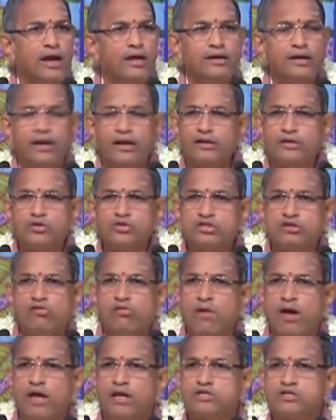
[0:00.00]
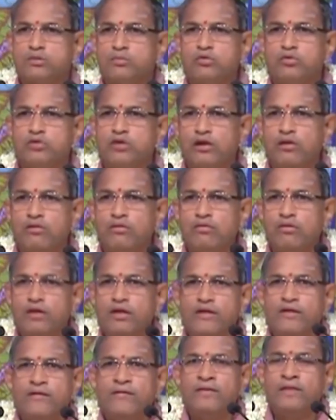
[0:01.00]
అంటారు కదా శివమానస పూజలో
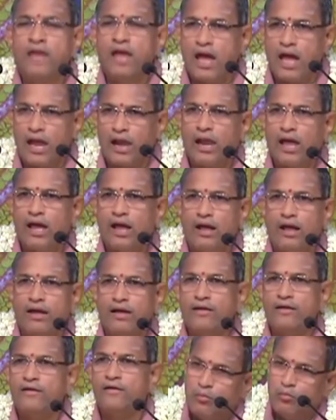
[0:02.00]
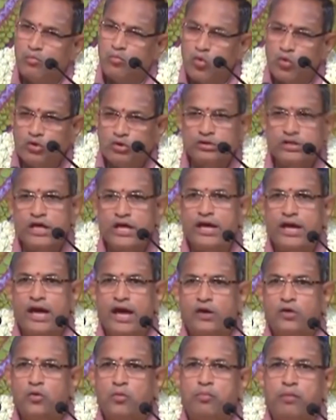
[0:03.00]
అలా ముక్తి
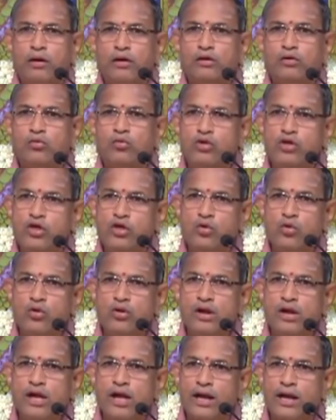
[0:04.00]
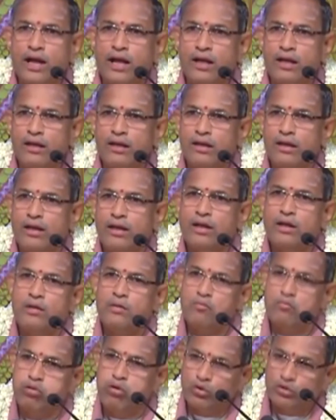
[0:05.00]
అను పల్కు ఎరుంగక
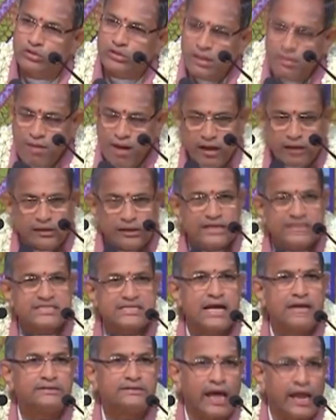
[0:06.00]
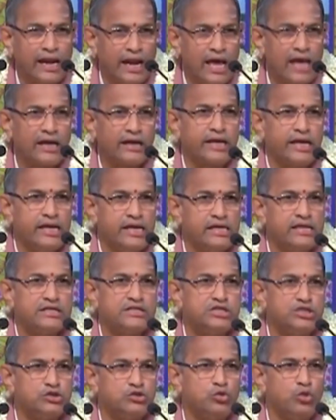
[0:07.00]
భుక్తి మార్గ సాధనాకైక
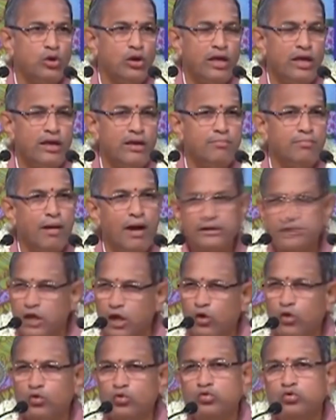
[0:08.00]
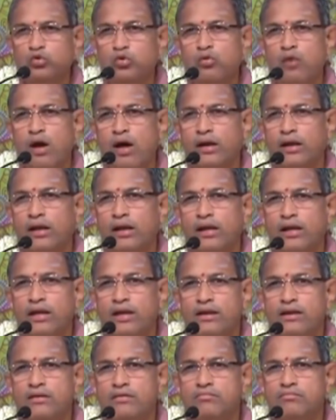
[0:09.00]
చిత్తులై బాధలొందువారలై
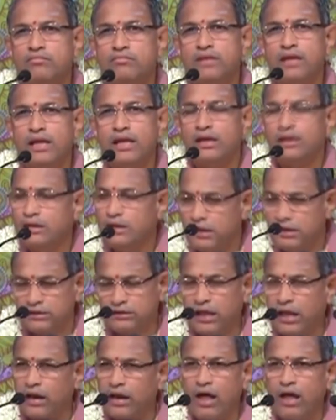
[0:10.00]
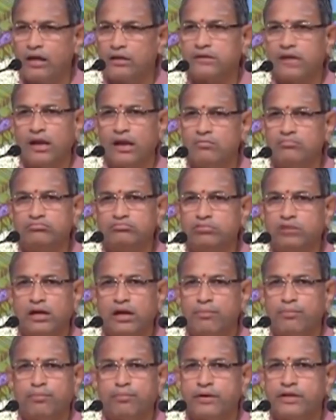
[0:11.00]
ఈ
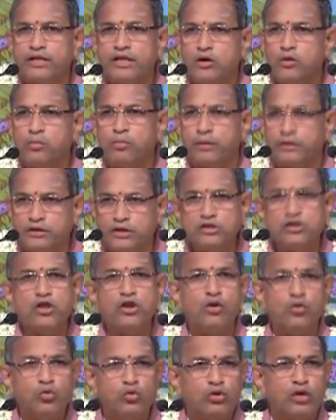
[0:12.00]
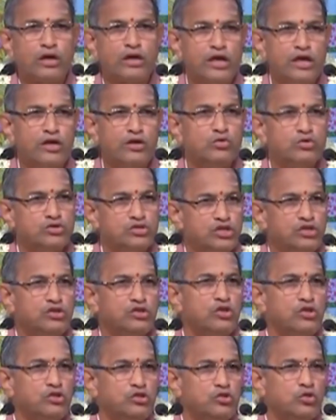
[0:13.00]
ధరాతలంబున ప్రజలు పతితిలౌటకేను
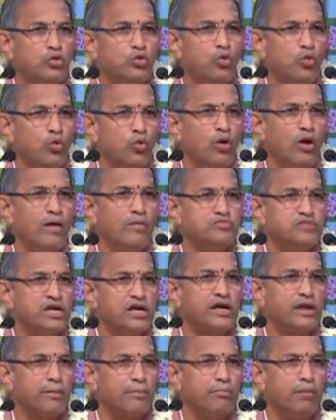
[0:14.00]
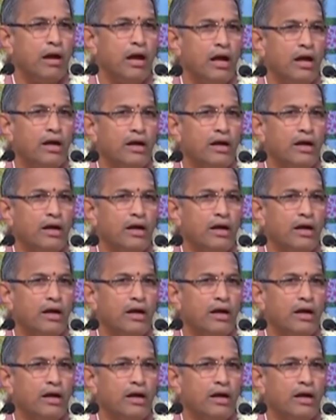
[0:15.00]
చింతింతును అబ్జగర్భ